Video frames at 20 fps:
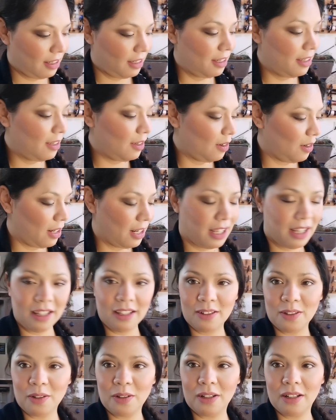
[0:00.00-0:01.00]
Y yo le
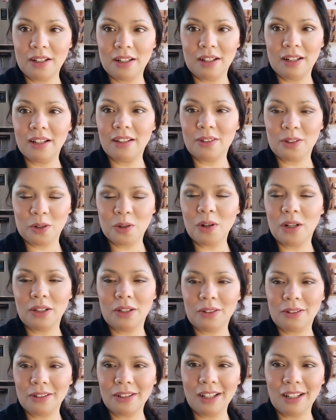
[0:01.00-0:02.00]
hice, estoy
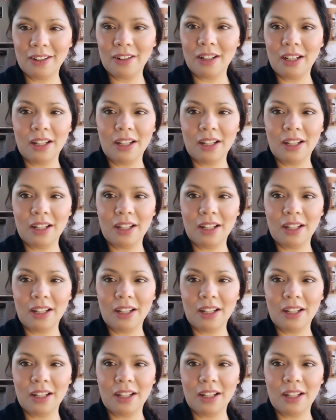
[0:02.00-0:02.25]
jugando con él, ¿no?